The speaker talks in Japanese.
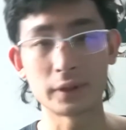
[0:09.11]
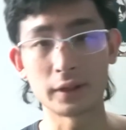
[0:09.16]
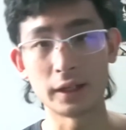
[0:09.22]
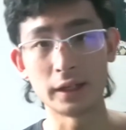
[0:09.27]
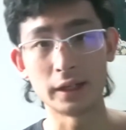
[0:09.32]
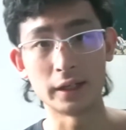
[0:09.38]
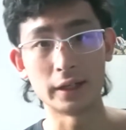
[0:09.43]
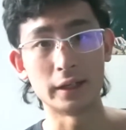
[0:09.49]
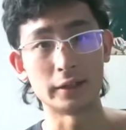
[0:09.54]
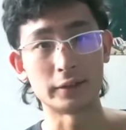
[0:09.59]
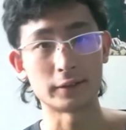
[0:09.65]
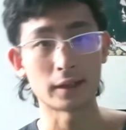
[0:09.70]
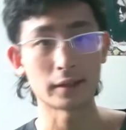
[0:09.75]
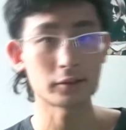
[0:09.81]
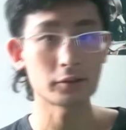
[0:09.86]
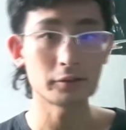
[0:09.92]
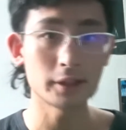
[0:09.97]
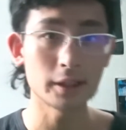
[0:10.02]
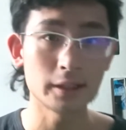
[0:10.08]
えー、多
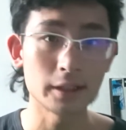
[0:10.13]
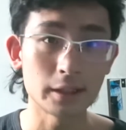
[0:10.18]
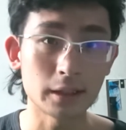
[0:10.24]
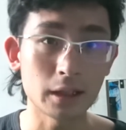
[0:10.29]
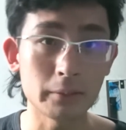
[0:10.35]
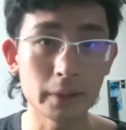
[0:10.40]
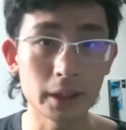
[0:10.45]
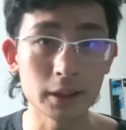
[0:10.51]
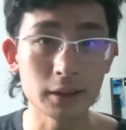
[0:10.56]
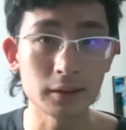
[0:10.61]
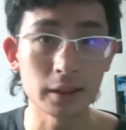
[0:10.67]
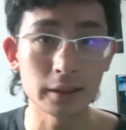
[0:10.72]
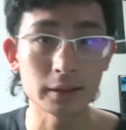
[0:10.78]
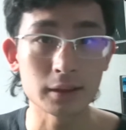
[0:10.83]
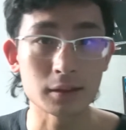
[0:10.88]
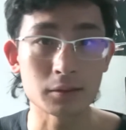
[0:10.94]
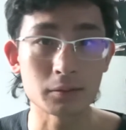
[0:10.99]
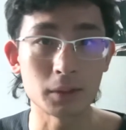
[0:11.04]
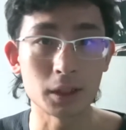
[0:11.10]
少ね、ネタバレになっ
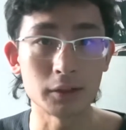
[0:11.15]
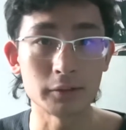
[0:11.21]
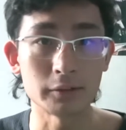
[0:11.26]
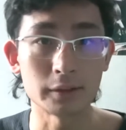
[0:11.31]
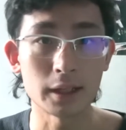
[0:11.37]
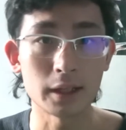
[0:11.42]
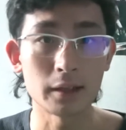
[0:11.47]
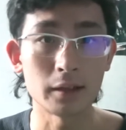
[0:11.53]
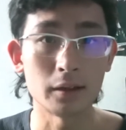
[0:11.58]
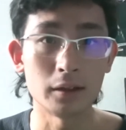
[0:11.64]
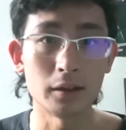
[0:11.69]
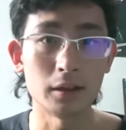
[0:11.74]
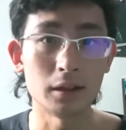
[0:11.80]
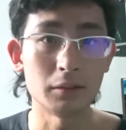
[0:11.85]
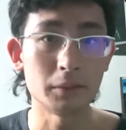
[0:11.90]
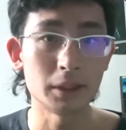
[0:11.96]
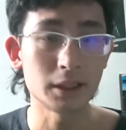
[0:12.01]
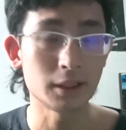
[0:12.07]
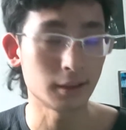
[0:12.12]
てしまうので、
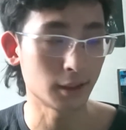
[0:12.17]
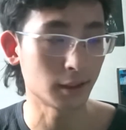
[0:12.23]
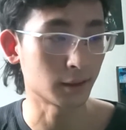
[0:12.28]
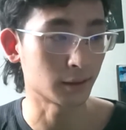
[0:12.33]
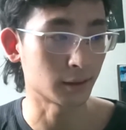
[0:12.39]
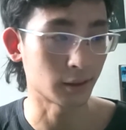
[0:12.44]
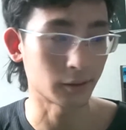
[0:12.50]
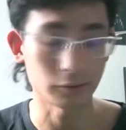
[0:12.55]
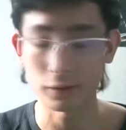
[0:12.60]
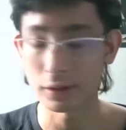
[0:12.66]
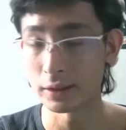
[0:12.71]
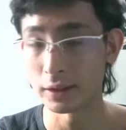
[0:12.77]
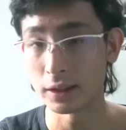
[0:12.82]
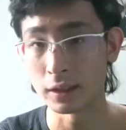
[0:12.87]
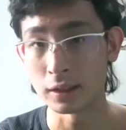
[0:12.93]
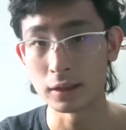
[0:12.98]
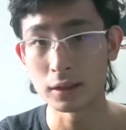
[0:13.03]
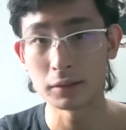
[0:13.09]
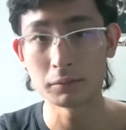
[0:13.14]
えー、見てない方とか
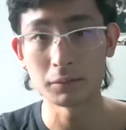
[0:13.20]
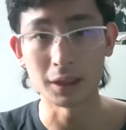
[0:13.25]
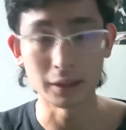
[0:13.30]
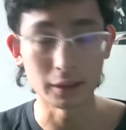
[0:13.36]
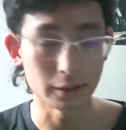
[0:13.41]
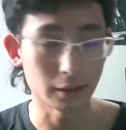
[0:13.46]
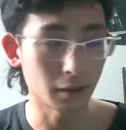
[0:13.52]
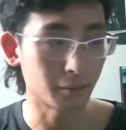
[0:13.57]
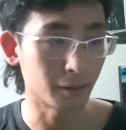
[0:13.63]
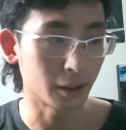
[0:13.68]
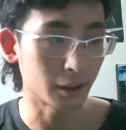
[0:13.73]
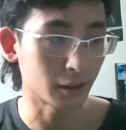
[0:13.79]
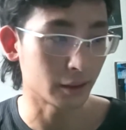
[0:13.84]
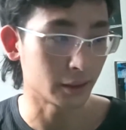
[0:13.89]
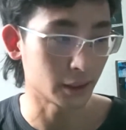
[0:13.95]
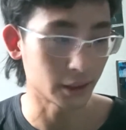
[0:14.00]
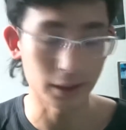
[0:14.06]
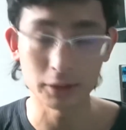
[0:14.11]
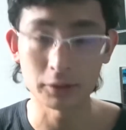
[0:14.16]
ね、まあ、ネタバレが
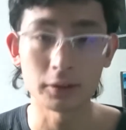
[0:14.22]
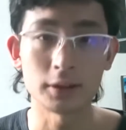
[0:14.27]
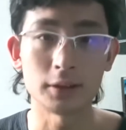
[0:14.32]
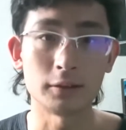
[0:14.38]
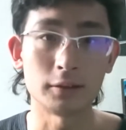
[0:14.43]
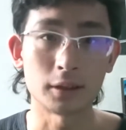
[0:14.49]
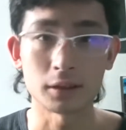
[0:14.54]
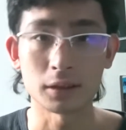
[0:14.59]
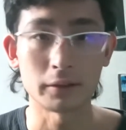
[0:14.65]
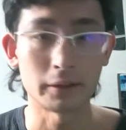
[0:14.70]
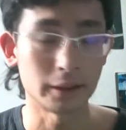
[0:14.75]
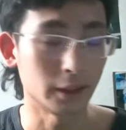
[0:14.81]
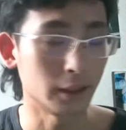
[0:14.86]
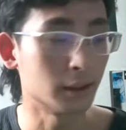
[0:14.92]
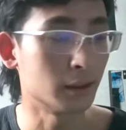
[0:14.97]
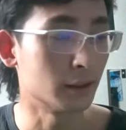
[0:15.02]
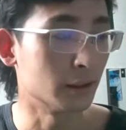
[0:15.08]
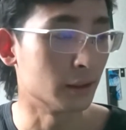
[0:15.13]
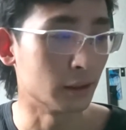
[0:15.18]
嫌だよっていう方は
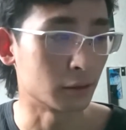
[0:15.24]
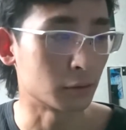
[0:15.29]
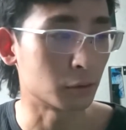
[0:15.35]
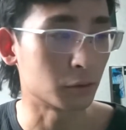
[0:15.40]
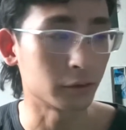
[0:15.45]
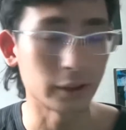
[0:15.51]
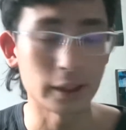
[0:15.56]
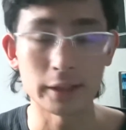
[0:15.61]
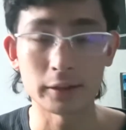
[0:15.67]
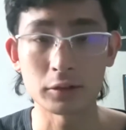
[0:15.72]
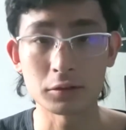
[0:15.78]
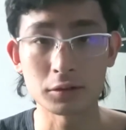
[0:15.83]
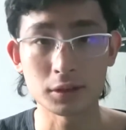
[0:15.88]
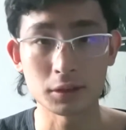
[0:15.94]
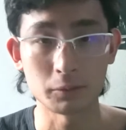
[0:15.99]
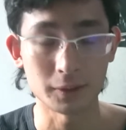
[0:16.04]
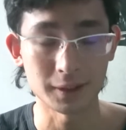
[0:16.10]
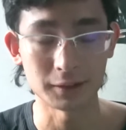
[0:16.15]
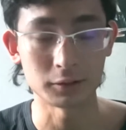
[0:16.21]
ね、えここで通し
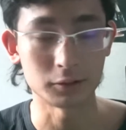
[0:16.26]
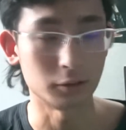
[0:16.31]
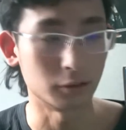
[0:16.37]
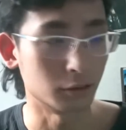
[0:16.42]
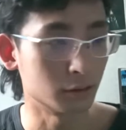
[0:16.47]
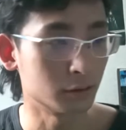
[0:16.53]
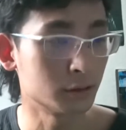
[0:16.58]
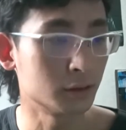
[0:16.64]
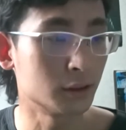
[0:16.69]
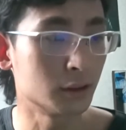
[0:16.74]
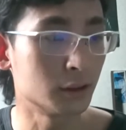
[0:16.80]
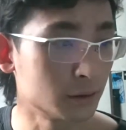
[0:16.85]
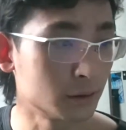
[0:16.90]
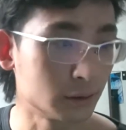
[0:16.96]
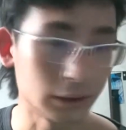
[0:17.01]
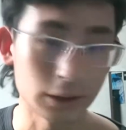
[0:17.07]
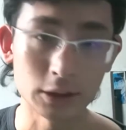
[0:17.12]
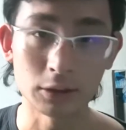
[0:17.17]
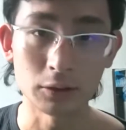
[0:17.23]
てもらうと
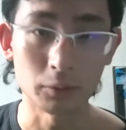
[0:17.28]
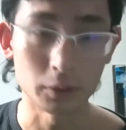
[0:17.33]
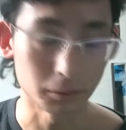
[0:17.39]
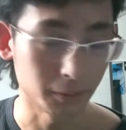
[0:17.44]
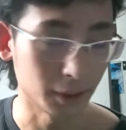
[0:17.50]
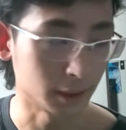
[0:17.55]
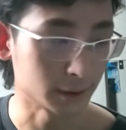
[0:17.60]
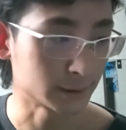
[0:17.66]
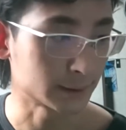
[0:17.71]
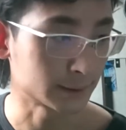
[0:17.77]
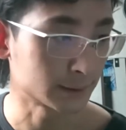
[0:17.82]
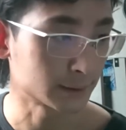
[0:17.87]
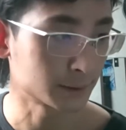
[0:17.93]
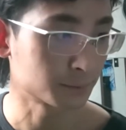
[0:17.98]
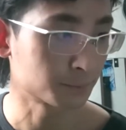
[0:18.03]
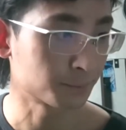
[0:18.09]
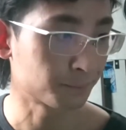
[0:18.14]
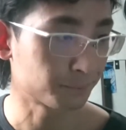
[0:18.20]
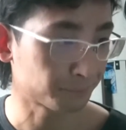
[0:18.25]
いいと思います。
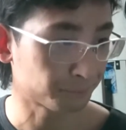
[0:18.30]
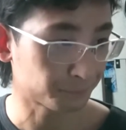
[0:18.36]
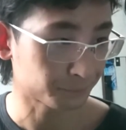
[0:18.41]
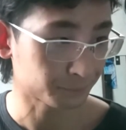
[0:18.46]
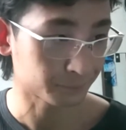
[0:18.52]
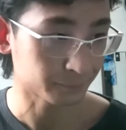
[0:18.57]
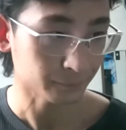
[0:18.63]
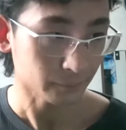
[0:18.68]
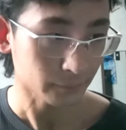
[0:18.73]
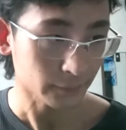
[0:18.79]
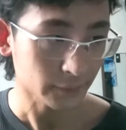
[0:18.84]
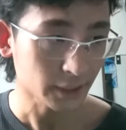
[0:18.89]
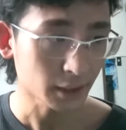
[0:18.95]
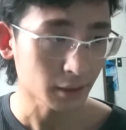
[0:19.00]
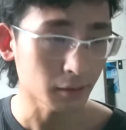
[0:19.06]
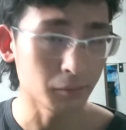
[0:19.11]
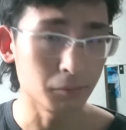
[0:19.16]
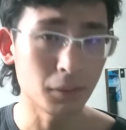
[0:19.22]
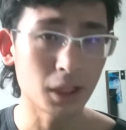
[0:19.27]

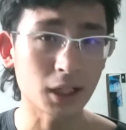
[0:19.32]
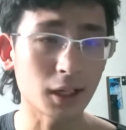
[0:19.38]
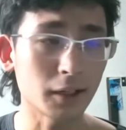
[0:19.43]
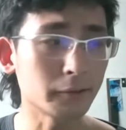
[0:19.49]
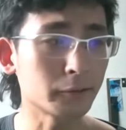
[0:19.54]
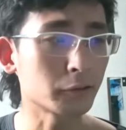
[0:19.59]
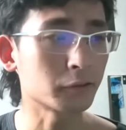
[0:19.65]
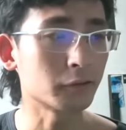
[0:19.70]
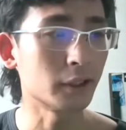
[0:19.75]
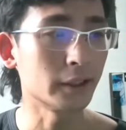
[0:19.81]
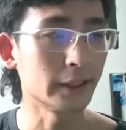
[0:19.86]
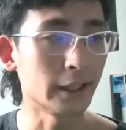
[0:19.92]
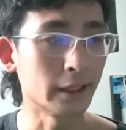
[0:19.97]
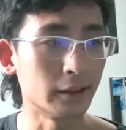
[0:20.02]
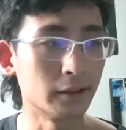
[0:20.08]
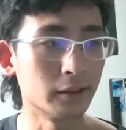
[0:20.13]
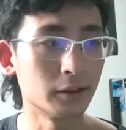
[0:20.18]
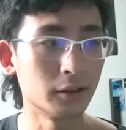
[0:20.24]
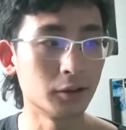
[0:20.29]
まあ、監督は
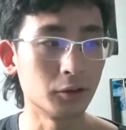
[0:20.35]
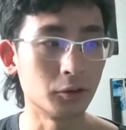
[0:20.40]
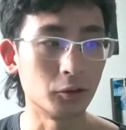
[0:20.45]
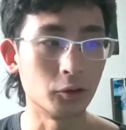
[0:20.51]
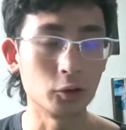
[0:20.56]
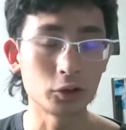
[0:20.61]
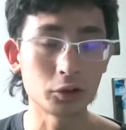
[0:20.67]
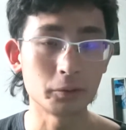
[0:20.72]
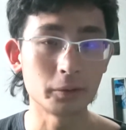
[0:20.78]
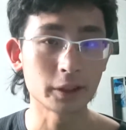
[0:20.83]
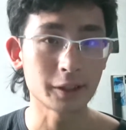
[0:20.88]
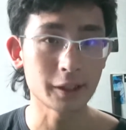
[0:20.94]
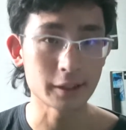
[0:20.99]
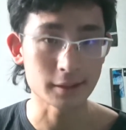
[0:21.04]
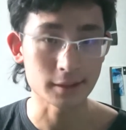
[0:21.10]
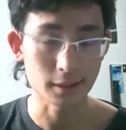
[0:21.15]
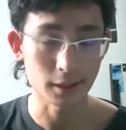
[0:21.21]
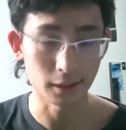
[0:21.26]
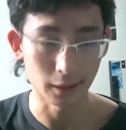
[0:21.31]
ね、大友圭
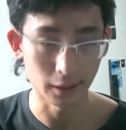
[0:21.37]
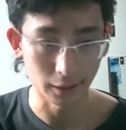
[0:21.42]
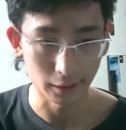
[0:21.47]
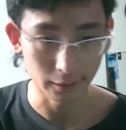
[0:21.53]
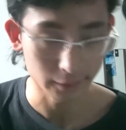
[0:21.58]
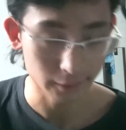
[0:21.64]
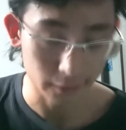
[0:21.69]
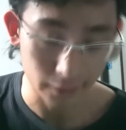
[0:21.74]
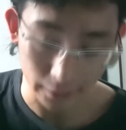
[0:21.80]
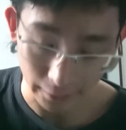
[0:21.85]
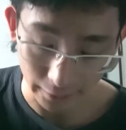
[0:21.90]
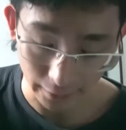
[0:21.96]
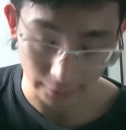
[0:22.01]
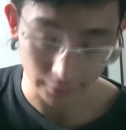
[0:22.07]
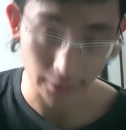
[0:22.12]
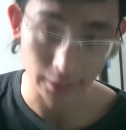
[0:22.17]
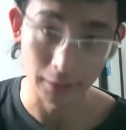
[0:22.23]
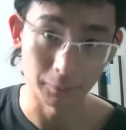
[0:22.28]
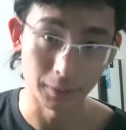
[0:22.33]
司さんが、え
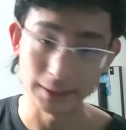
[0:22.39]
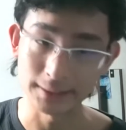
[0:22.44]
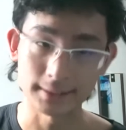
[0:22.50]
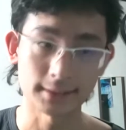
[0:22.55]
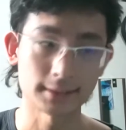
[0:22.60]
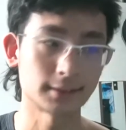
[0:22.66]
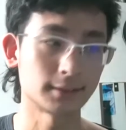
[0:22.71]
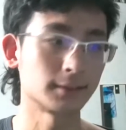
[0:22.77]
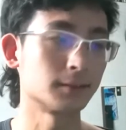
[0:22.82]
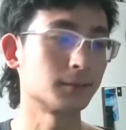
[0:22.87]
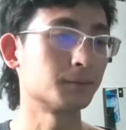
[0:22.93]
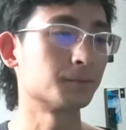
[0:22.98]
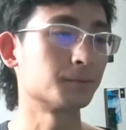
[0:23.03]
やっています。